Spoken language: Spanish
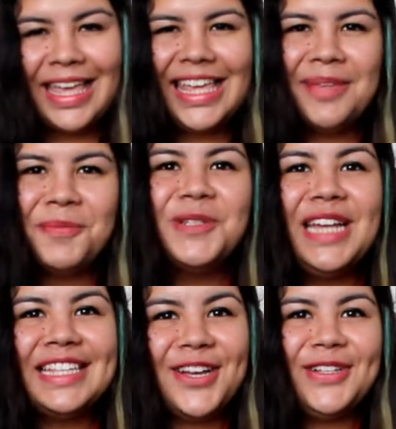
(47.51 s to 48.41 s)
y
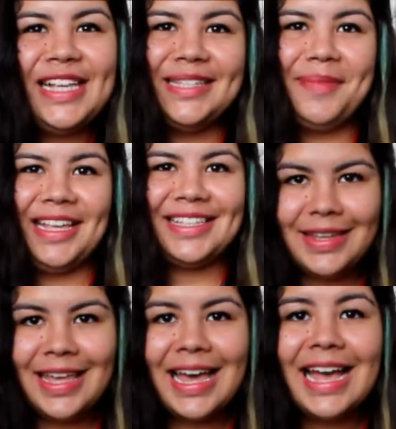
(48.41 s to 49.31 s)
muchas cosas más.
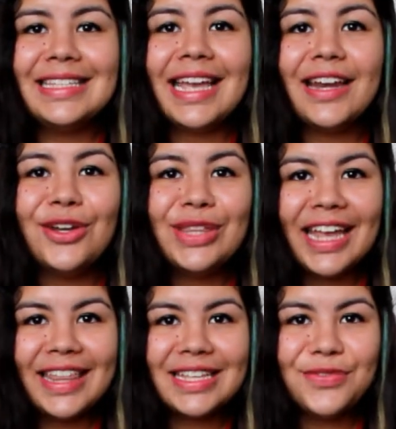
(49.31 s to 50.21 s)
Así que no
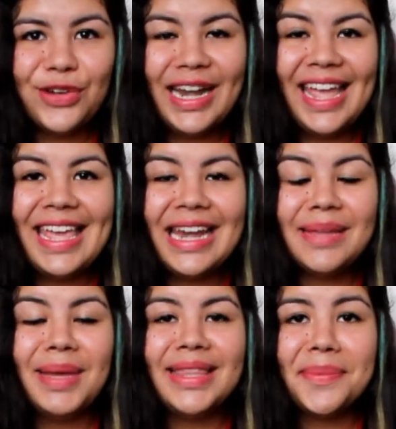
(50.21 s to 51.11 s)
te quedes fuera y
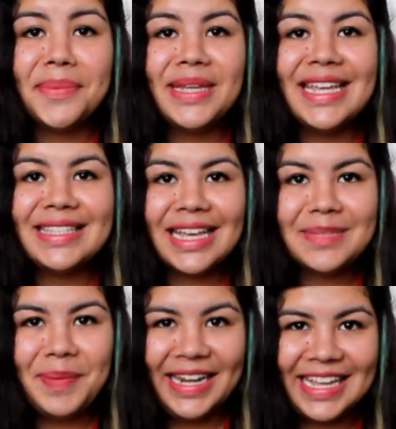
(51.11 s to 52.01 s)
anímate a vivir esta
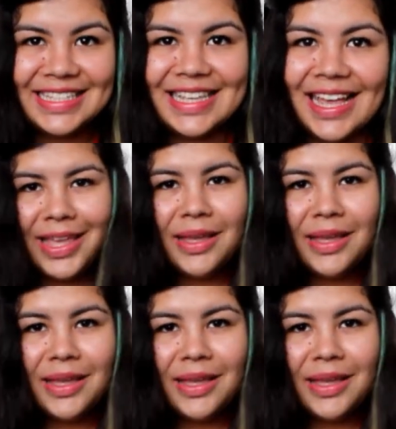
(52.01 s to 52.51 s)
experiencia.